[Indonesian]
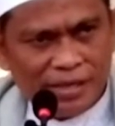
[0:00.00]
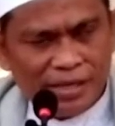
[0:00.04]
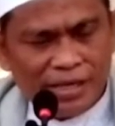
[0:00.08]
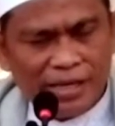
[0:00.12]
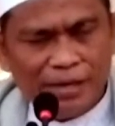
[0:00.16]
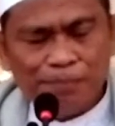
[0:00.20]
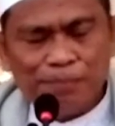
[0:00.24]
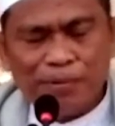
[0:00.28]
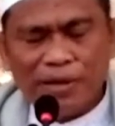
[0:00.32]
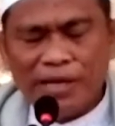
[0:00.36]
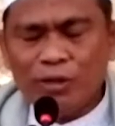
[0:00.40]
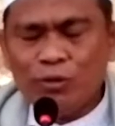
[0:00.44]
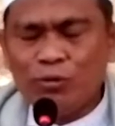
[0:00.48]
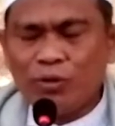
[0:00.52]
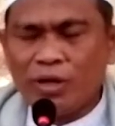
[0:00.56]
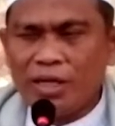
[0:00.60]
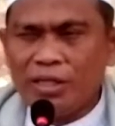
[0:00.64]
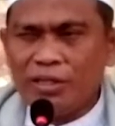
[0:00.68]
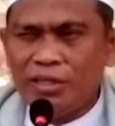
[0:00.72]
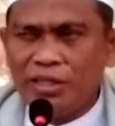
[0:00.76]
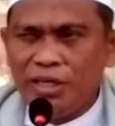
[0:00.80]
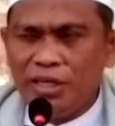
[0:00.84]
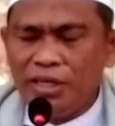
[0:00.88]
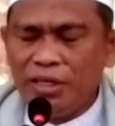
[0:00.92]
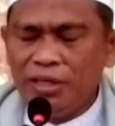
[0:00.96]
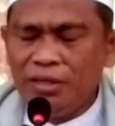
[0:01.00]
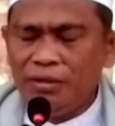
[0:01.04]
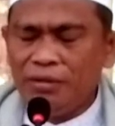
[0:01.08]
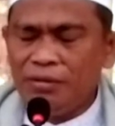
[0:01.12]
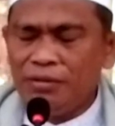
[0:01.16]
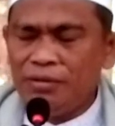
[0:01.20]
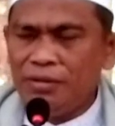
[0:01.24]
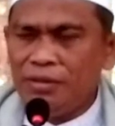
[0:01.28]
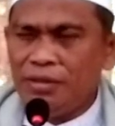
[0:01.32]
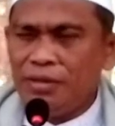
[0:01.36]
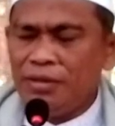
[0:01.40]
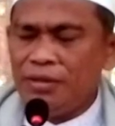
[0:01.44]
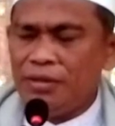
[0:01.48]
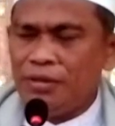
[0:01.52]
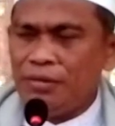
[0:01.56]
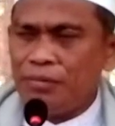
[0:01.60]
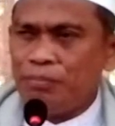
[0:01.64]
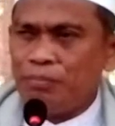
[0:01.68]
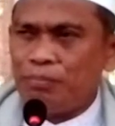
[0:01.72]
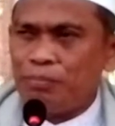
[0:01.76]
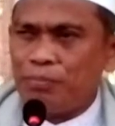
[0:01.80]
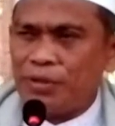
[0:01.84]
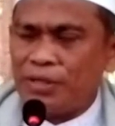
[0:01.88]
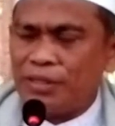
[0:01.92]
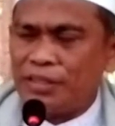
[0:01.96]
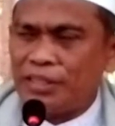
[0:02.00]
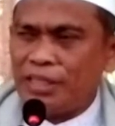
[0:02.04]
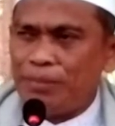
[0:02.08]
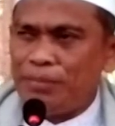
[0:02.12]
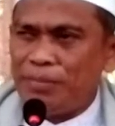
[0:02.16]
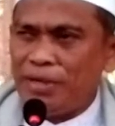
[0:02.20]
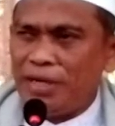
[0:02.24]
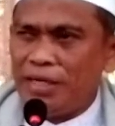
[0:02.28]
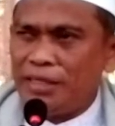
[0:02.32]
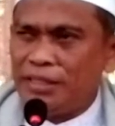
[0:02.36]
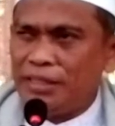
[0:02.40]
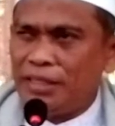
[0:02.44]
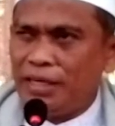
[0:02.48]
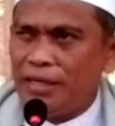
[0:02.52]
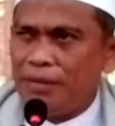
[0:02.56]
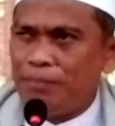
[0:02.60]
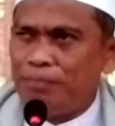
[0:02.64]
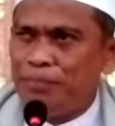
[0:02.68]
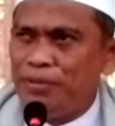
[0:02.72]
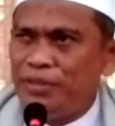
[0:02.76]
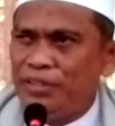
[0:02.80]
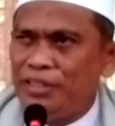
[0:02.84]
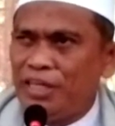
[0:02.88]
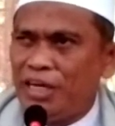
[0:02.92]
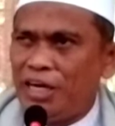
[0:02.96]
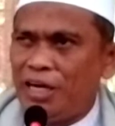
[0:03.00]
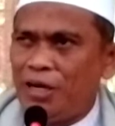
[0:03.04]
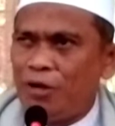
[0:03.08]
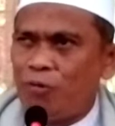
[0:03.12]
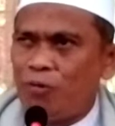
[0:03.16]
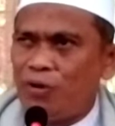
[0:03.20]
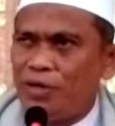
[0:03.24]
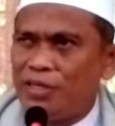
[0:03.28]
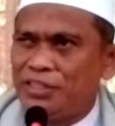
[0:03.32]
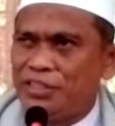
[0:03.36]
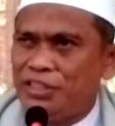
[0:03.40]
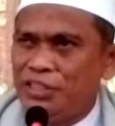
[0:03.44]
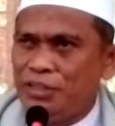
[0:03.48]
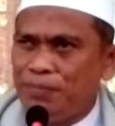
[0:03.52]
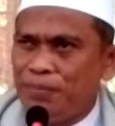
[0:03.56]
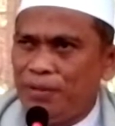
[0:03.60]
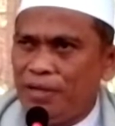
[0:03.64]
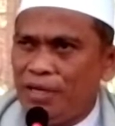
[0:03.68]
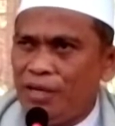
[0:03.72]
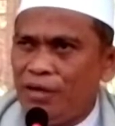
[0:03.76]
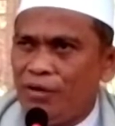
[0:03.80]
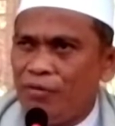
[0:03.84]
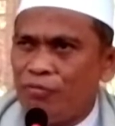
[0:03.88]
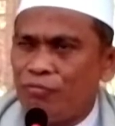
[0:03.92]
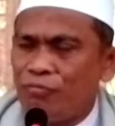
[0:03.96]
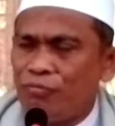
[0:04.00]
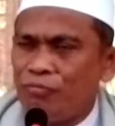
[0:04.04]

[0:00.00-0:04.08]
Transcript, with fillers: Apa itu hadirin? Pertama adalah bid'ah wajibah,